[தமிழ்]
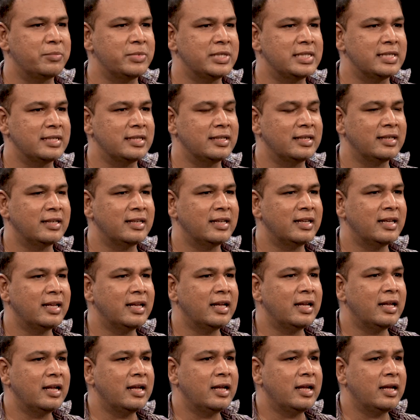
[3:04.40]
ஆரம்பிச்சுது
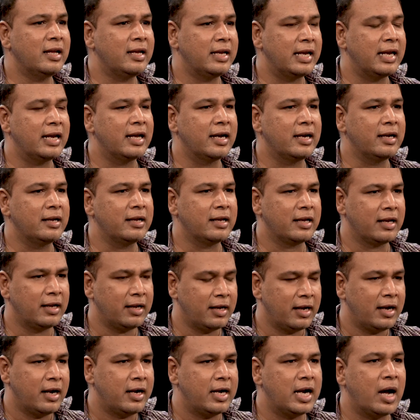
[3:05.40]
ஏன்னா
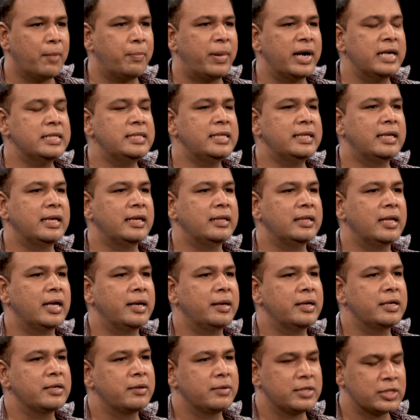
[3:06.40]
நான் படிச்சுட்டு இருந்த